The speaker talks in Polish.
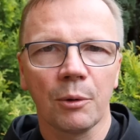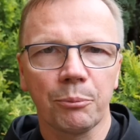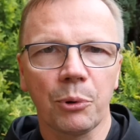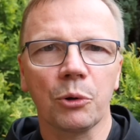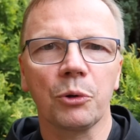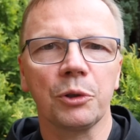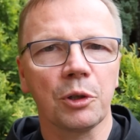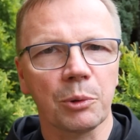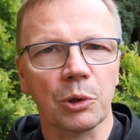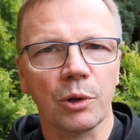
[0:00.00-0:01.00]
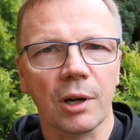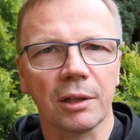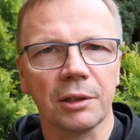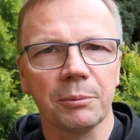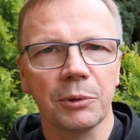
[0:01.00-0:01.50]
Pokój i dobro,
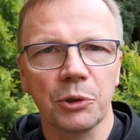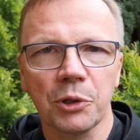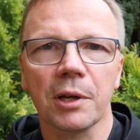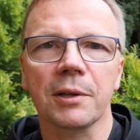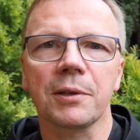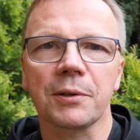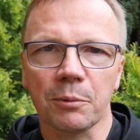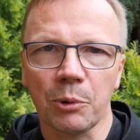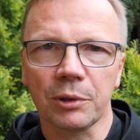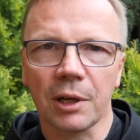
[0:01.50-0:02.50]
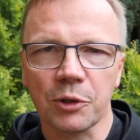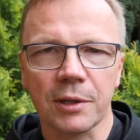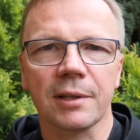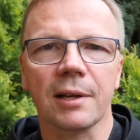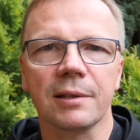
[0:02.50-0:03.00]
kochani. Dzisiaj jest sobota,
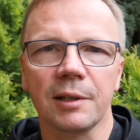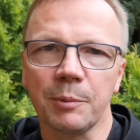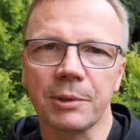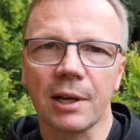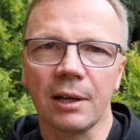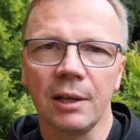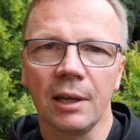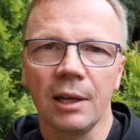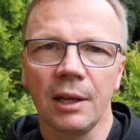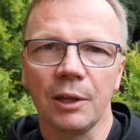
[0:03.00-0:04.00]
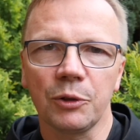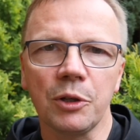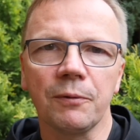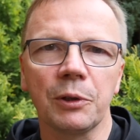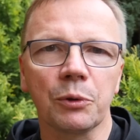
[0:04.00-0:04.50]
16 lipca.
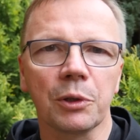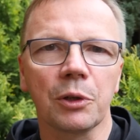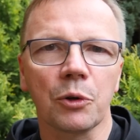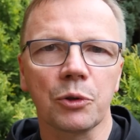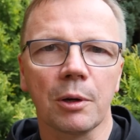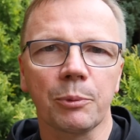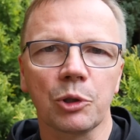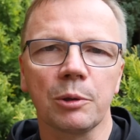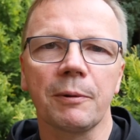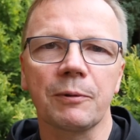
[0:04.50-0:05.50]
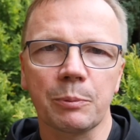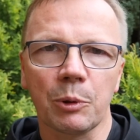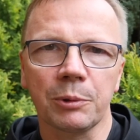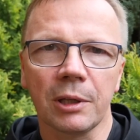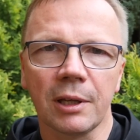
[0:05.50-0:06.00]
Dziś w liturgii Kościoła obchodzimy
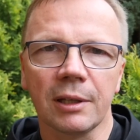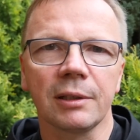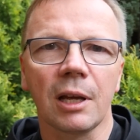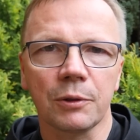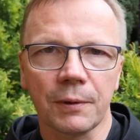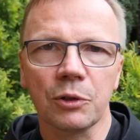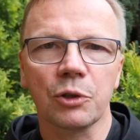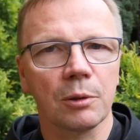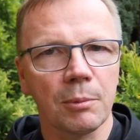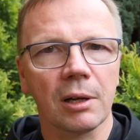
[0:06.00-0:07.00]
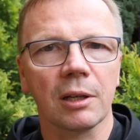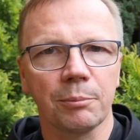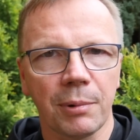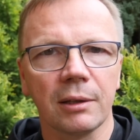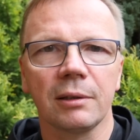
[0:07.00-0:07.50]
wspomnienie Najświętszej Maryi
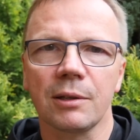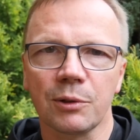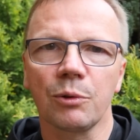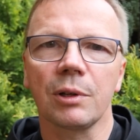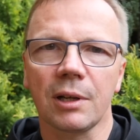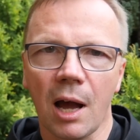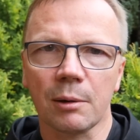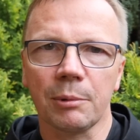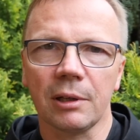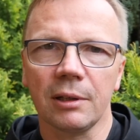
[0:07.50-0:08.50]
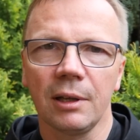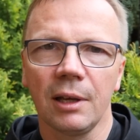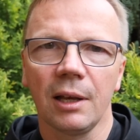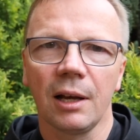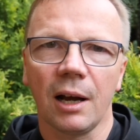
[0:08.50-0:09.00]
Panny z Góry Karmel,
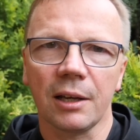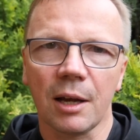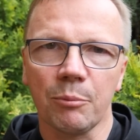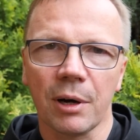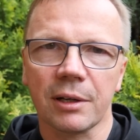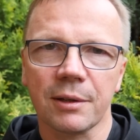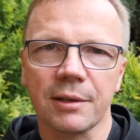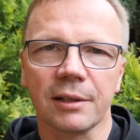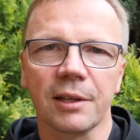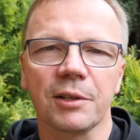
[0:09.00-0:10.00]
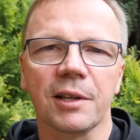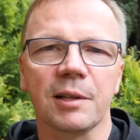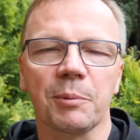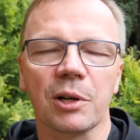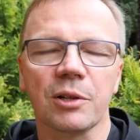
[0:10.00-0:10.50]
a ja bardzo serdecznie
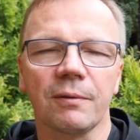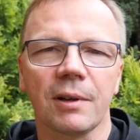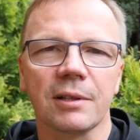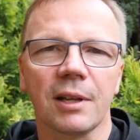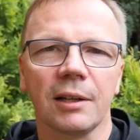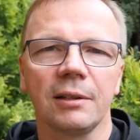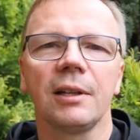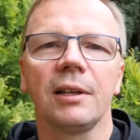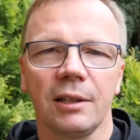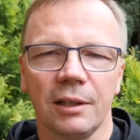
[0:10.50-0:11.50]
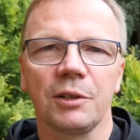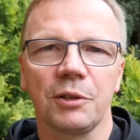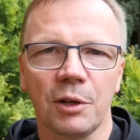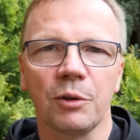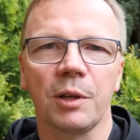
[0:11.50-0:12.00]
zapraszam Was na
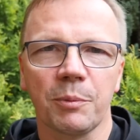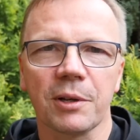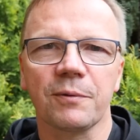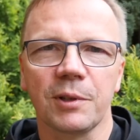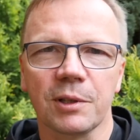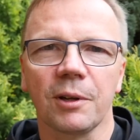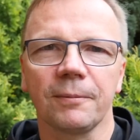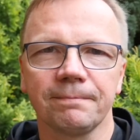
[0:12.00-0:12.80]
Zielone Pastwisko.